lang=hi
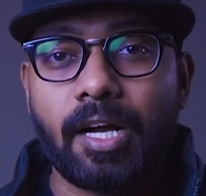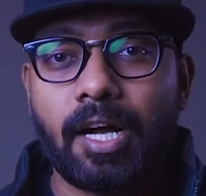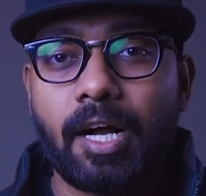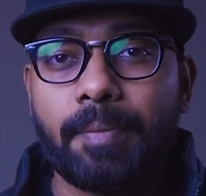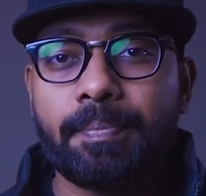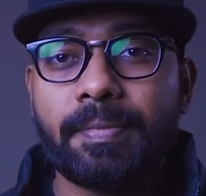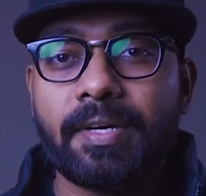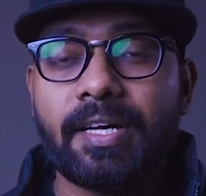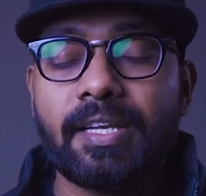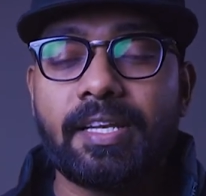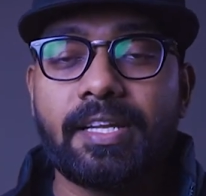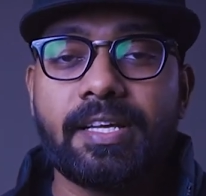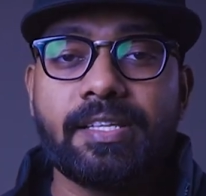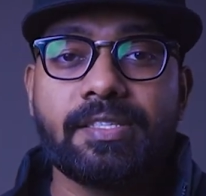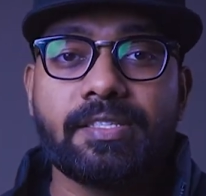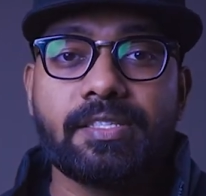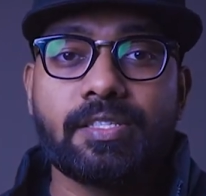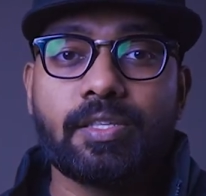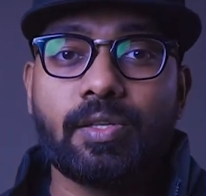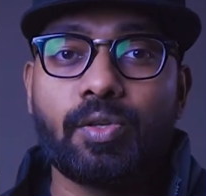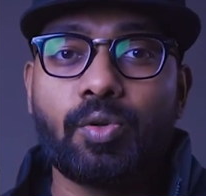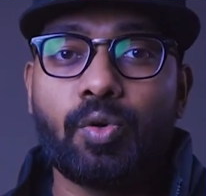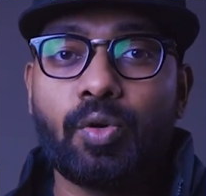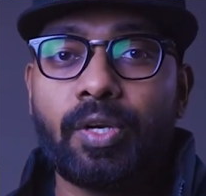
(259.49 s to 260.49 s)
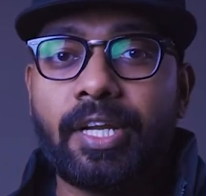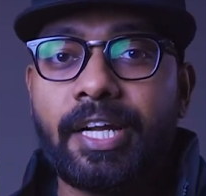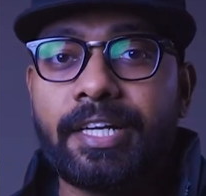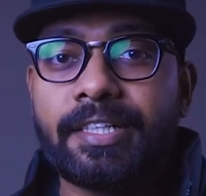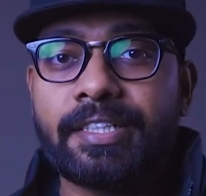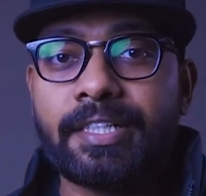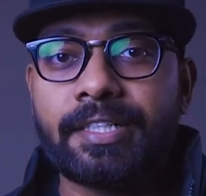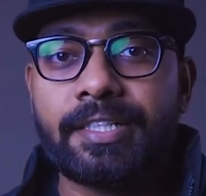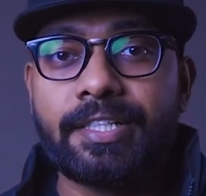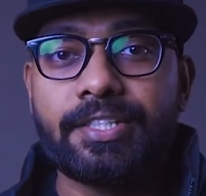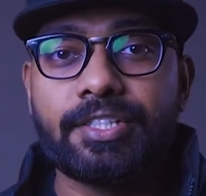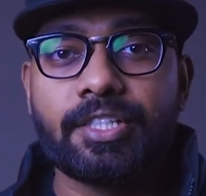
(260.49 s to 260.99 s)
आपका लेंस लो
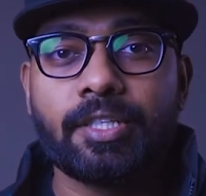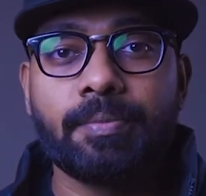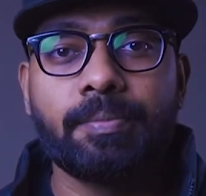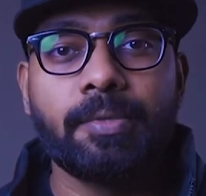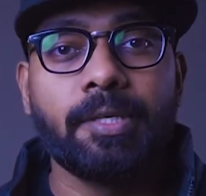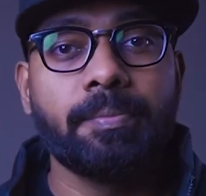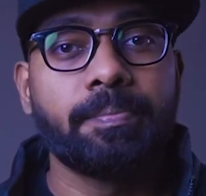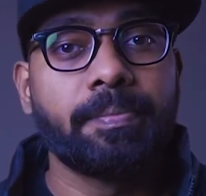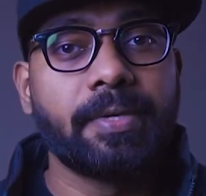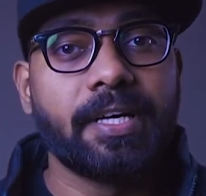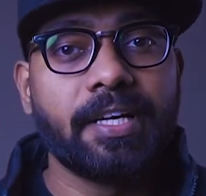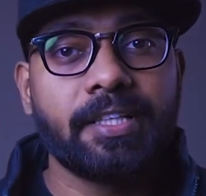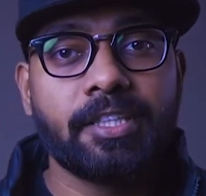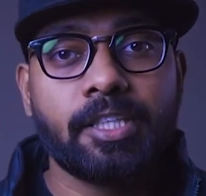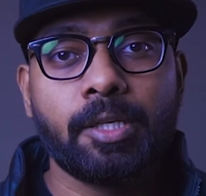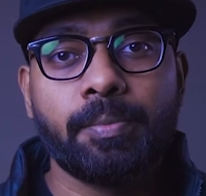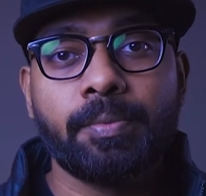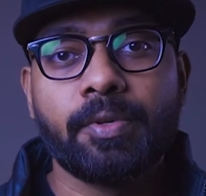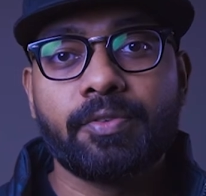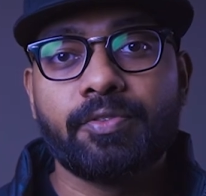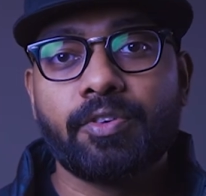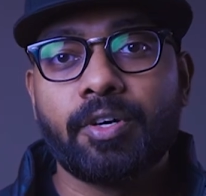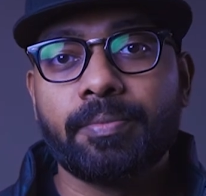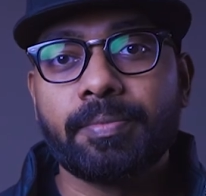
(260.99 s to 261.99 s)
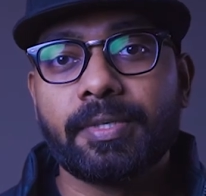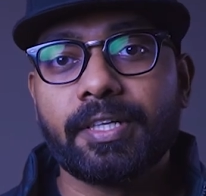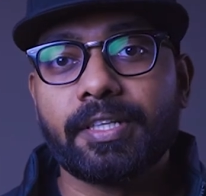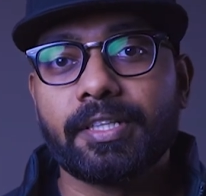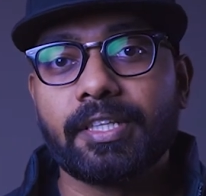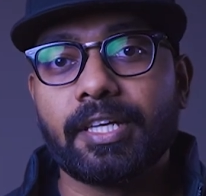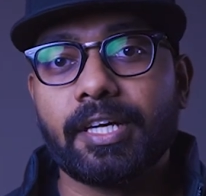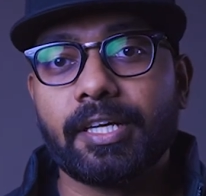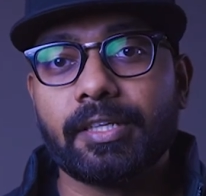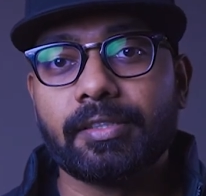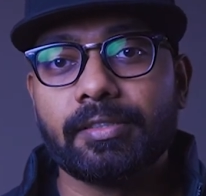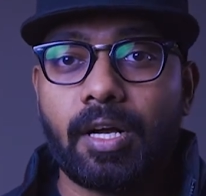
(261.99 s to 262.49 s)
लाइट कंडीशन में बेहतर परफॉर्म
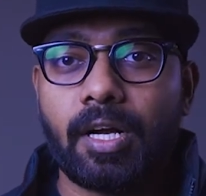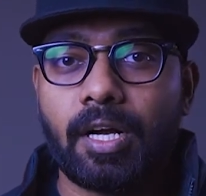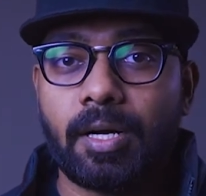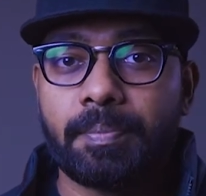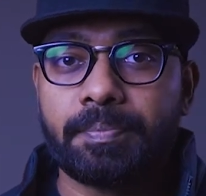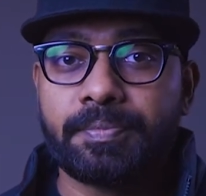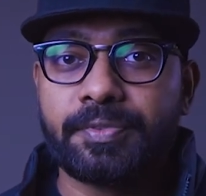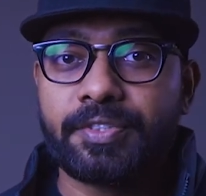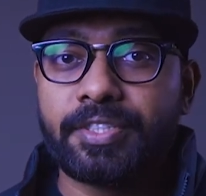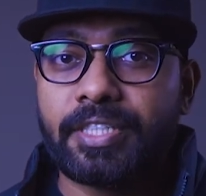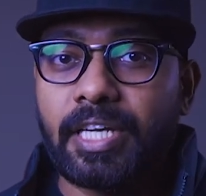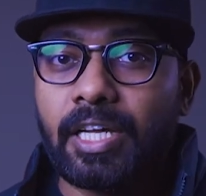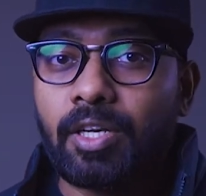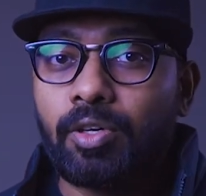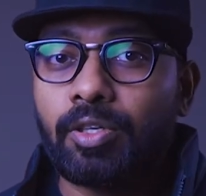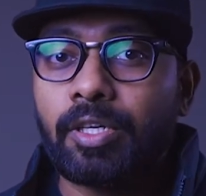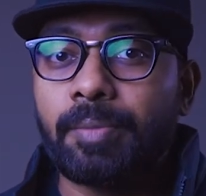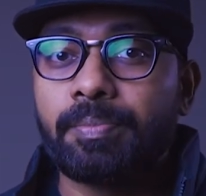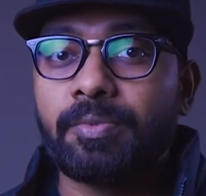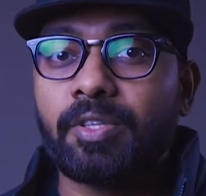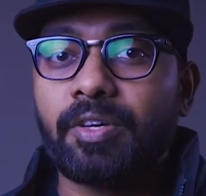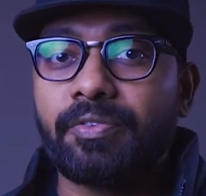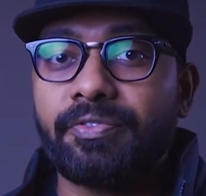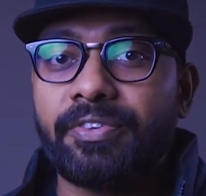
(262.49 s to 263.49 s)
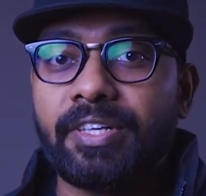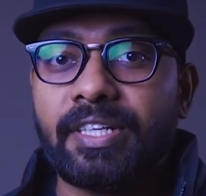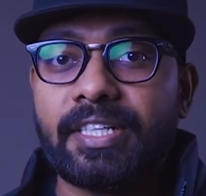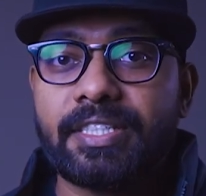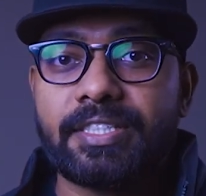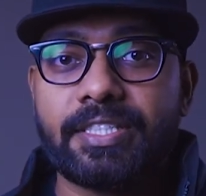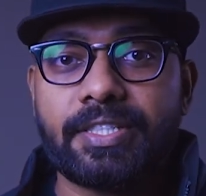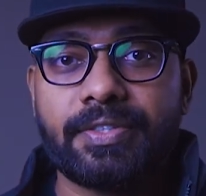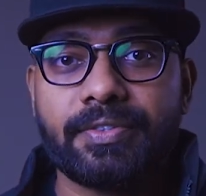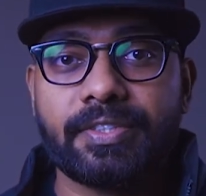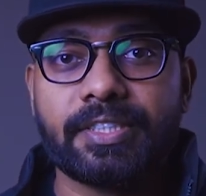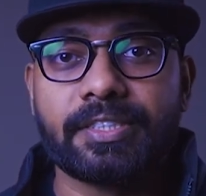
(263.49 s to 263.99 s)
करता है आप शैलो डेप्थ ऑफ फील्ड
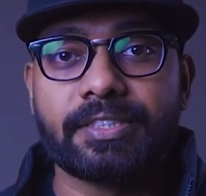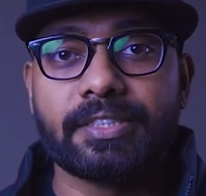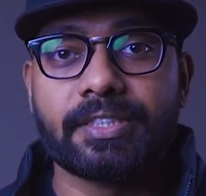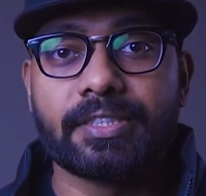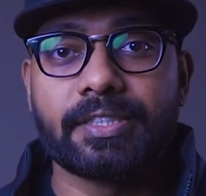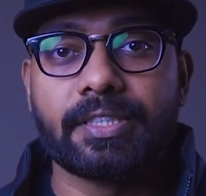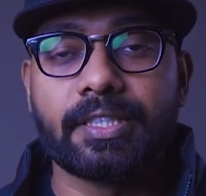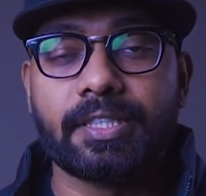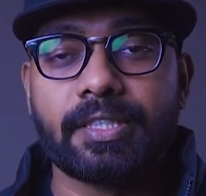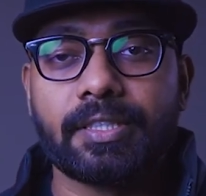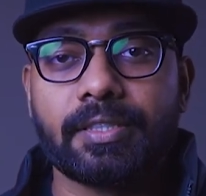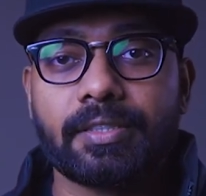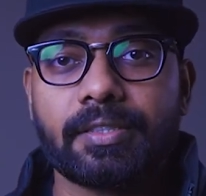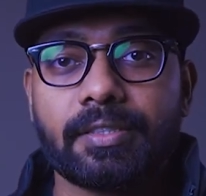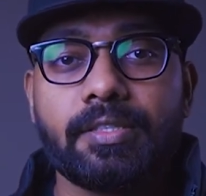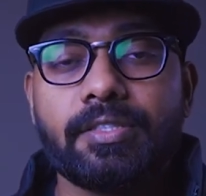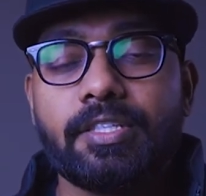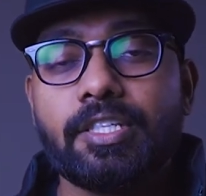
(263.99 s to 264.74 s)
अचीव कर सकते हैं